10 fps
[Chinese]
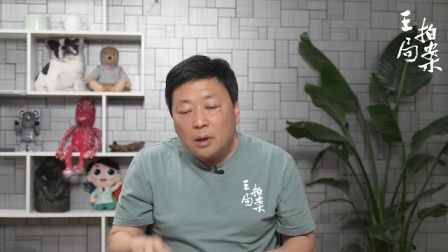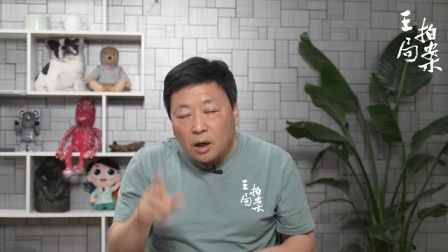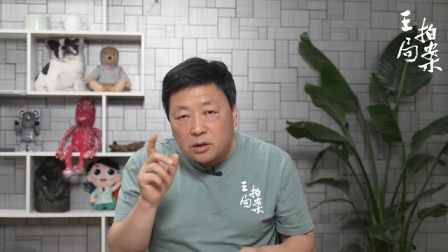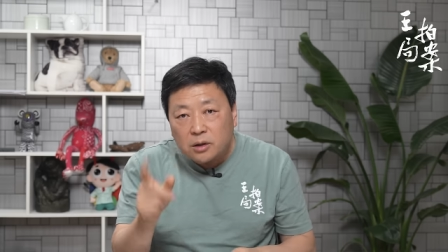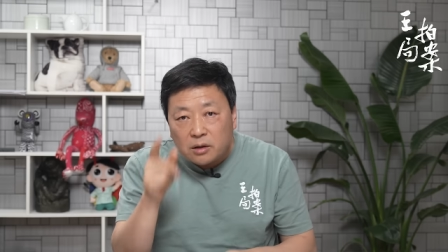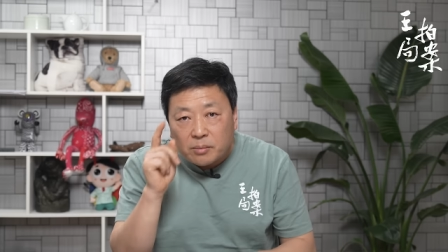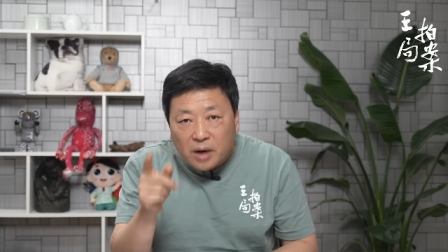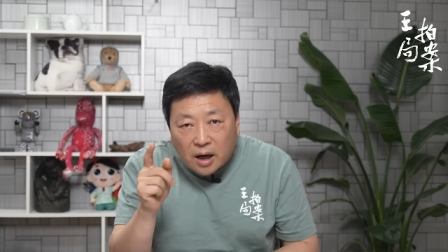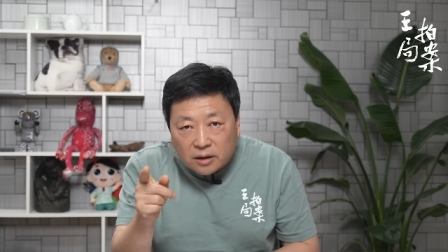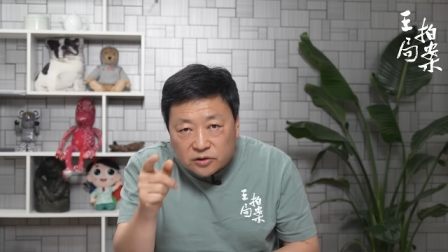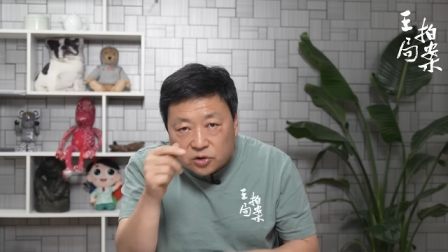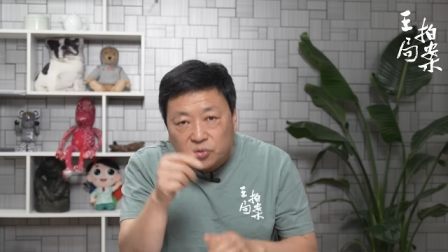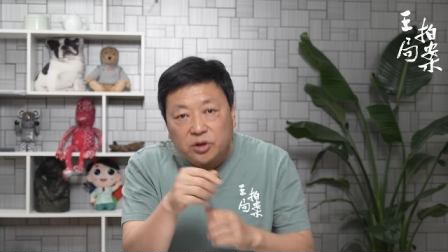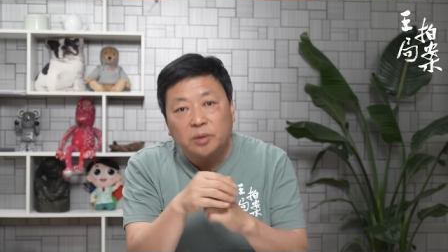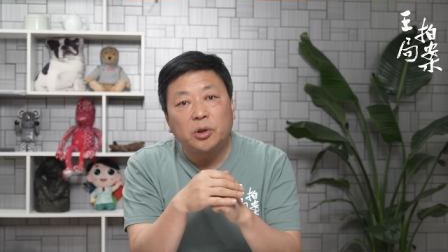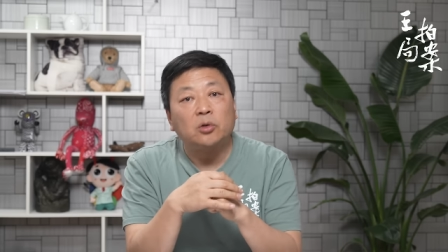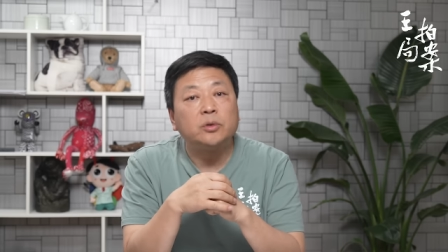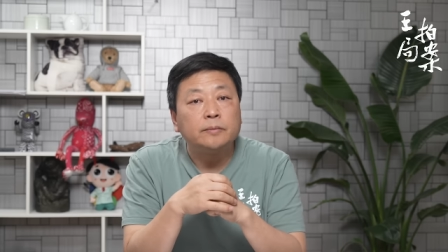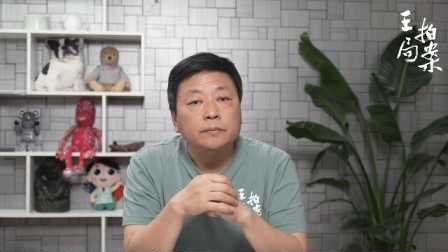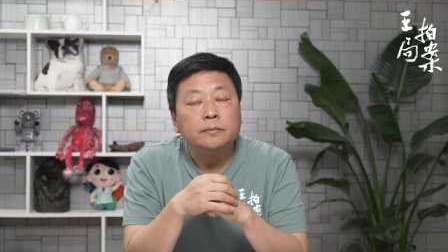而是按照马克思主义的标准，